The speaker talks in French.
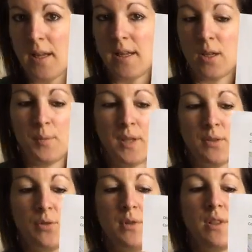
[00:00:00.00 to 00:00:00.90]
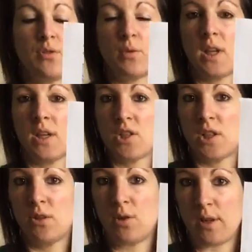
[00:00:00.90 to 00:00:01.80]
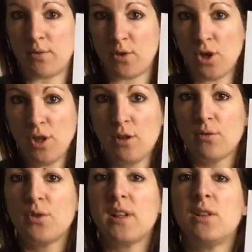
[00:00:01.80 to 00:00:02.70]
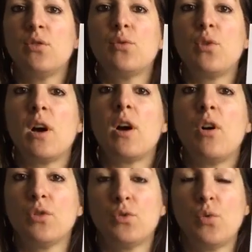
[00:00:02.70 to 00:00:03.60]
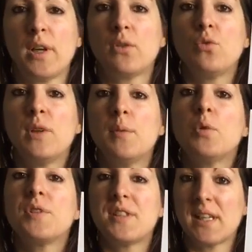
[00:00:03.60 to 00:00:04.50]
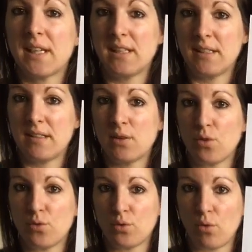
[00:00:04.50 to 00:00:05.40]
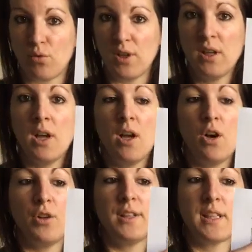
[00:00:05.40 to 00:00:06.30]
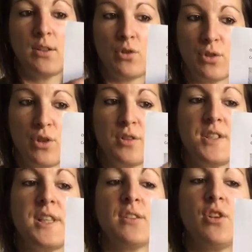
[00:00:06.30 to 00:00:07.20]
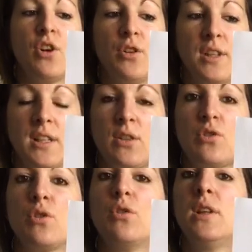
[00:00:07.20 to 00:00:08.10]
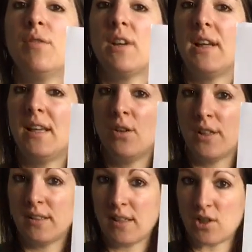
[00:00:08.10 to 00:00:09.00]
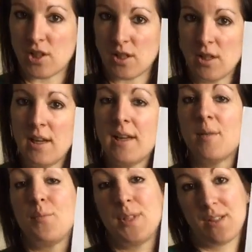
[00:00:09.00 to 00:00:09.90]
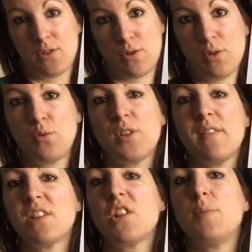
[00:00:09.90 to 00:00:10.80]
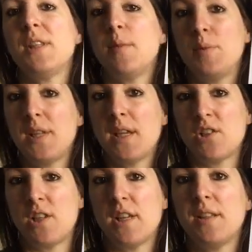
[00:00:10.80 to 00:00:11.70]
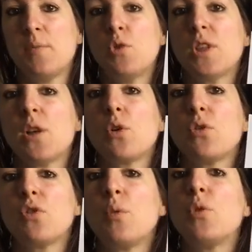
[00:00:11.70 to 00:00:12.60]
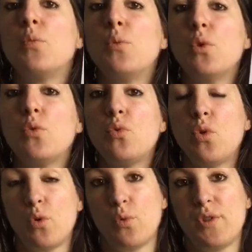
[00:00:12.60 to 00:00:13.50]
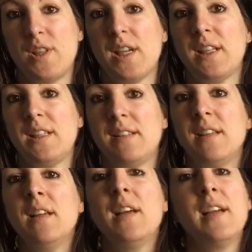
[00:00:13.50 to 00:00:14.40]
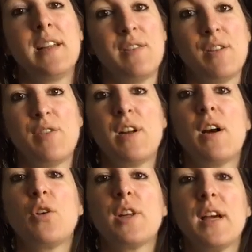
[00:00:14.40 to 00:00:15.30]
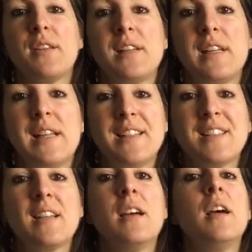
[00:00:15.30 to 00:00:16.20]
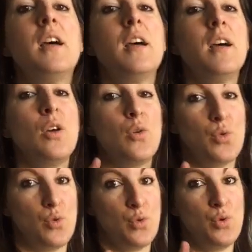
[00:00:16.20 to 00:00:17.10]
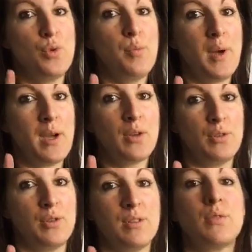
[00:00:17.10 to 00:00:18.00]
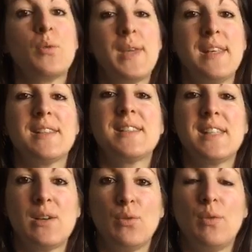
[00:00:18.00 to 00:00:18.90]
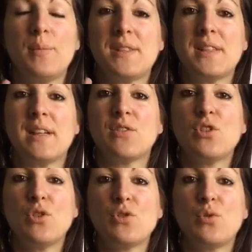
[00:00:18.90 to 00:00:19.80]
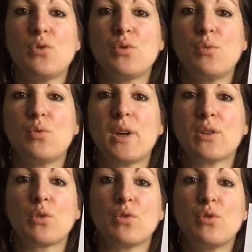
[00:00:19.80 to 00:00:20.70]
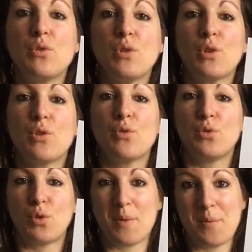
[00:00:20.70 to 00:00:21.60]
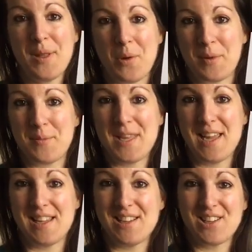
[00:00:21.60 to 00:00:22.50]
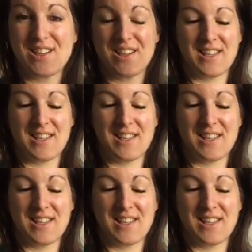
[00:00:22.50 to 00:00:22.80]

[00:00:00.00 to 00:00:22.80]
Et comme d'habitude, ils sont cachés dans la feuille. Vous allez devoir entourer tous les mots sérénité que vous trouvez en écriture d'ordinateur, en écriture de livre et en attaché. Bien sûr, vous savez que j'ai mis des pièges. Il y a des mots qui ressemblent beaucoup au mot sérénité. Il va falloir regarder les lettres une par une. Oui, c'est long, mais c'est la seule solution pour être sûr que vous ne tombez pas dans les pièges.